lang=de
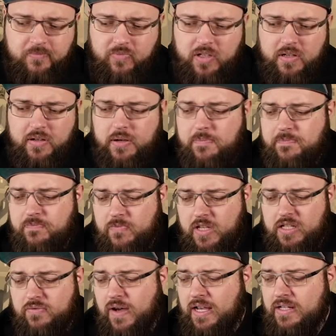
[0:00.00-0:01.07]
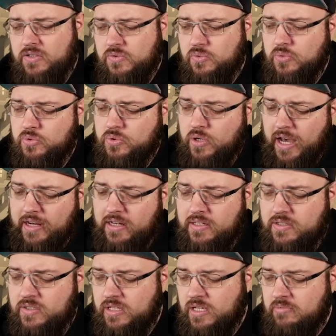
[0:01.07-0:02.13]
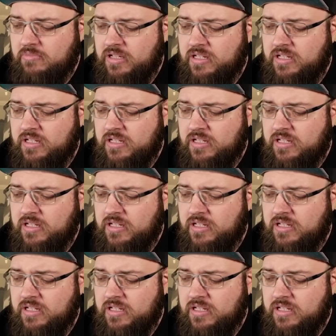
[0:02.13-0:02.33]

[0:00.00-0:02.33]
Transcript: ähm, ich weiß, du handelst hier mit,